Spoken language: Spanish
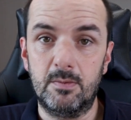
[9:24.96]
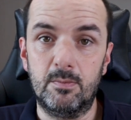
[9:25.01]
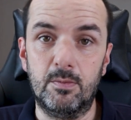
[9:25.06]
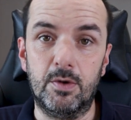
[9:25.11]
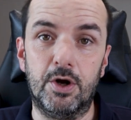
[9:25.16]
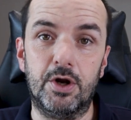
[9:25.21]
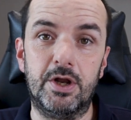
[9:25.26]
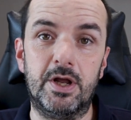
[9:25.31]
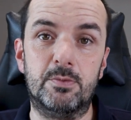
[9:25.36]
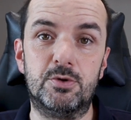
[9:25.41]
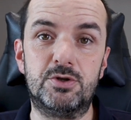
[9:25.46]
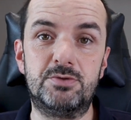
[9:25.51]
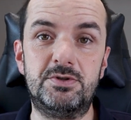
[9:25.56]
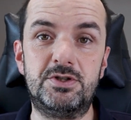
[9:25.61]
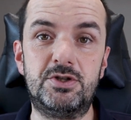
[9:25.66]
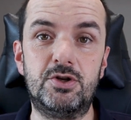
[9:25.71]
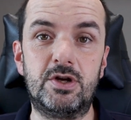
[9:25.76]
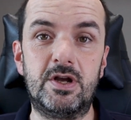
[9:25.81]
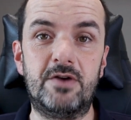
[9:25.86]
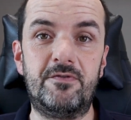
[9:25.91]
Bueno, ya hemos
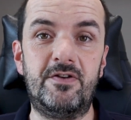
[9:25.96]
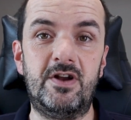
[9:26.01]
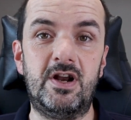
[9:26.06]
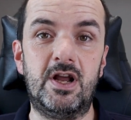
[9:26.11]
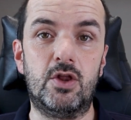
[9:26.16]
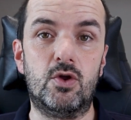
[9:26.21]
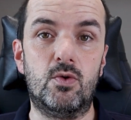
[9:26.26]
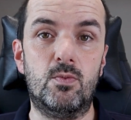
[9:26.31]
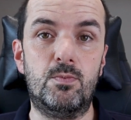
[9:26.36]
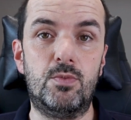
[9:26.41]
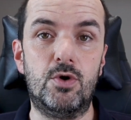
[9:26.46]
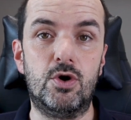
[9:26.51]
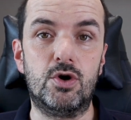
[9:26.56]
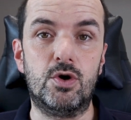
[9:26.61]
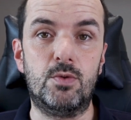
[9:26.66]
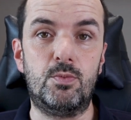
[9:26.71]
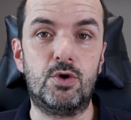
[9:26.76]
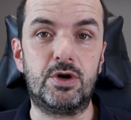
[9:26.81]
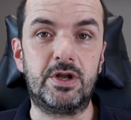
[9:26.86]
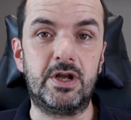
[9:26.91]
visto que ha fallado un
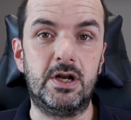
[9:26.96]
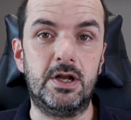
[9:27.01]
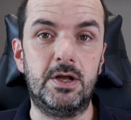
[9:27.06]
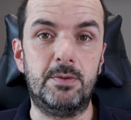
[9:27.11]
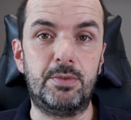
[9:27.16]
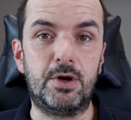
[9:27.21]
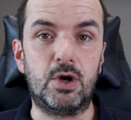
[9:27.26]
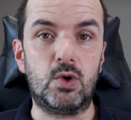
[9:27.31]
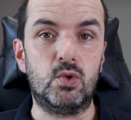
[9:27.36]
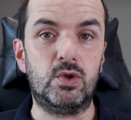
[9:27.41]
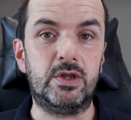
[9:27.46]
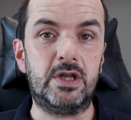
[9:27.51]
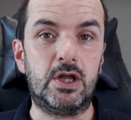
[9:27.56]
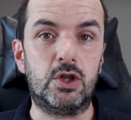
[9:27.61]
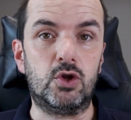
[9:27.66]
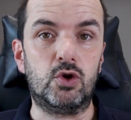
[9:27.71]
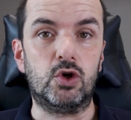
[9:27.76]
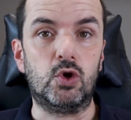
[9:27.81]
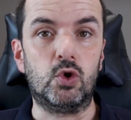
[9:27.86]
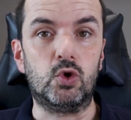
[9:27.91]
poco porque le he
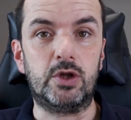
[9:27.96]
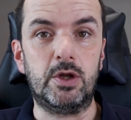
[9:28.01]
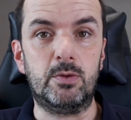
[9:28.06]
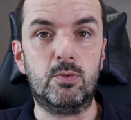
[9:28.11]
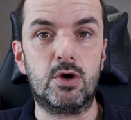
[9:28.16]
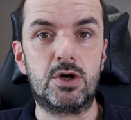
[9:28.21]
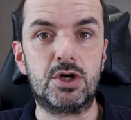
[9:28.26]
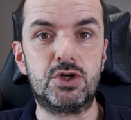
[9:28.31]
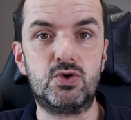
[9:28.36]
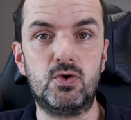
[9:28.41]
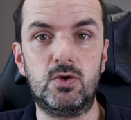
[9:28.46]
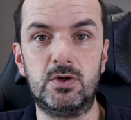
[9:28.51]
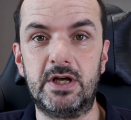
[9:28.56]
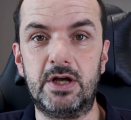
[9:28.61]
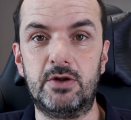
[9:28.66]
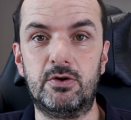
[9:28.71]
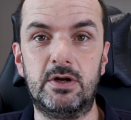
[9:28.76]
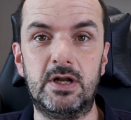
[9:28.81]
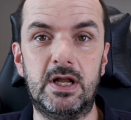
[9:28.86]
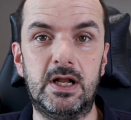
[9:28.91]
preguntado el último
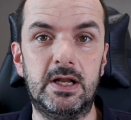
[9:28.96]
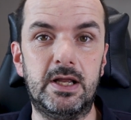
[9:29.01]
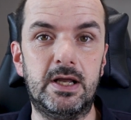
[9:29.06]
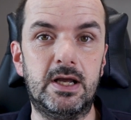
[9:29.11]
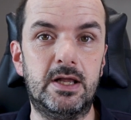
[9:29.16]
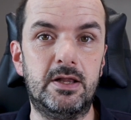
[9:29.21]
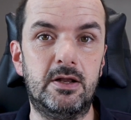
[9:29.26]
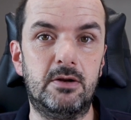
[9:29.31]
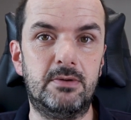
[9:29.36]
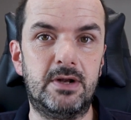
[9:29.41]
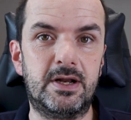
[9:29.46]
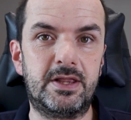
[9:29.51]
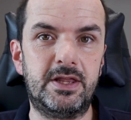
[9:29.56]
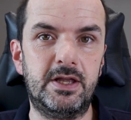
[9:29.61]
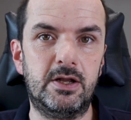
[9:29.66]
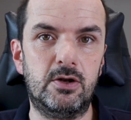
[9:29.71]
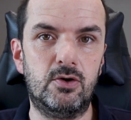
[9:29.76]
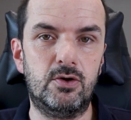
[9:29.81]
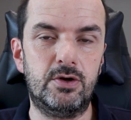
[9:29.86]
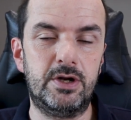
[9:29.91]
resultado en la Liga del
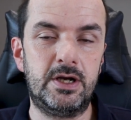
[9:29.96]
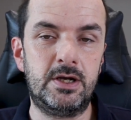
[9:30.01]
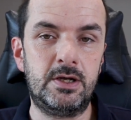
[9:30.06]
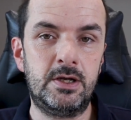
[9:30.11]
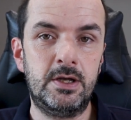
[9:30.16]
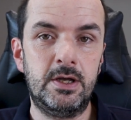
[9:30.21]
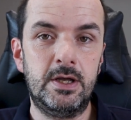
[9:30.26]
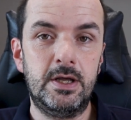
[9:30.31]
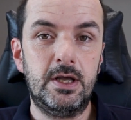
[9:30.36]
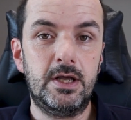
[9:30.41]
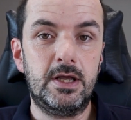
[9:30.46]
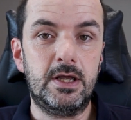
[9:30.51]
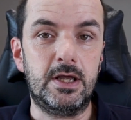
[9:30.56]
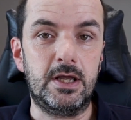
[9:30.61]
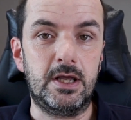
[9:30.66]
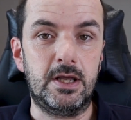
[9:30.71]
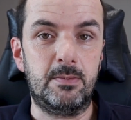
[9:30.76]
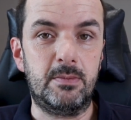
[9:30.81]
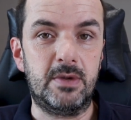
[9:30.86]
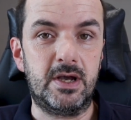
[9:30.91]
Barcelona
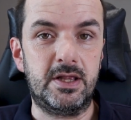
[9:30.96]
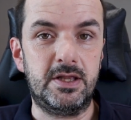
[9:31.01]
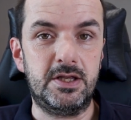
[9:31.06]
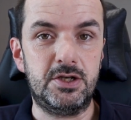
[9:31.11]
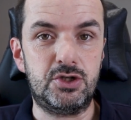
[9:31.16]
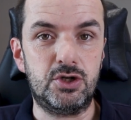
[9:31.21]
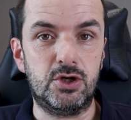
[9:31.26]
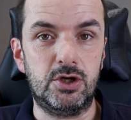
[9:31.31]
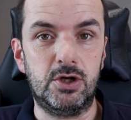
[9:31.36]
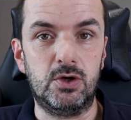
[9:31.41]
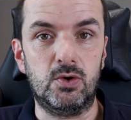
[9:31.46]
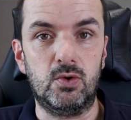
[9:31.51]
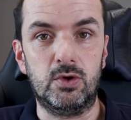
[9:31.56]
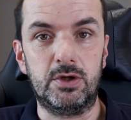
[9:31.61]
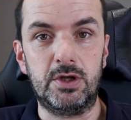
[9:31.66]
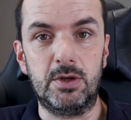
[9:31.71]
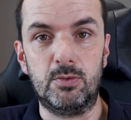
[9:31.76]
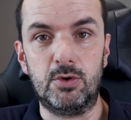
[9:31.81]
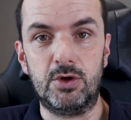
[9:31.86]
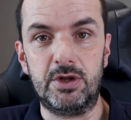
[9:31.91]
y me ha dicho el
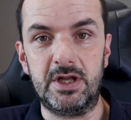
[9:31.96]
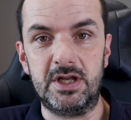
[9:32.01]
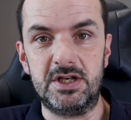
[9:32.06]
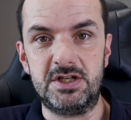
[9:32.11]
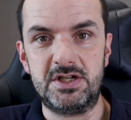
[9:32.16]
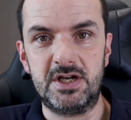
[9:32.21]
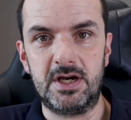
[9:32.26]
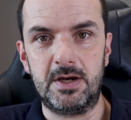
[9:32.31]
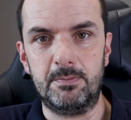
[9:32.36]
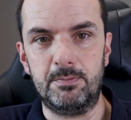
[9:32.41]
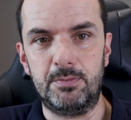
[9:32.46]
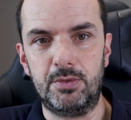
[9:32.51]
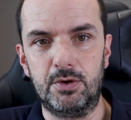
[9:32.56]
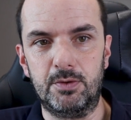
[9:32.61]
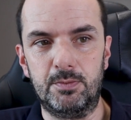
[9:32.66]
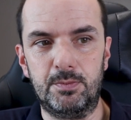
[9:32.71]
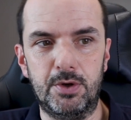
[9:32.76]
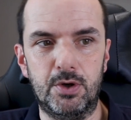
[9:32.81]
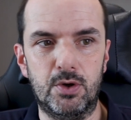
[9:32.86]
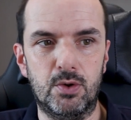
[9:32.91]
último de
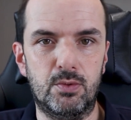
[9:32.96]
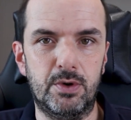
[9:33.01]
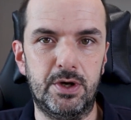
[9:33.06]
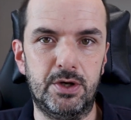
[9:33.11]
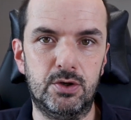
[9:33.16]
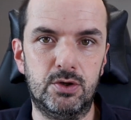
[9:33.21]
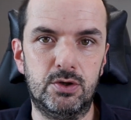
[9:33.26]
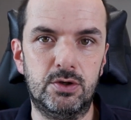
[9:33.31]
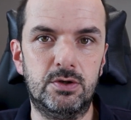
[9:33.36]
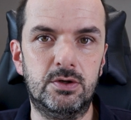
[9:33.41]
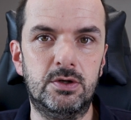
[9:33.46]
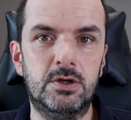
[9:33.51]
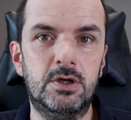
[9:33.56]
Champions, pero bueno,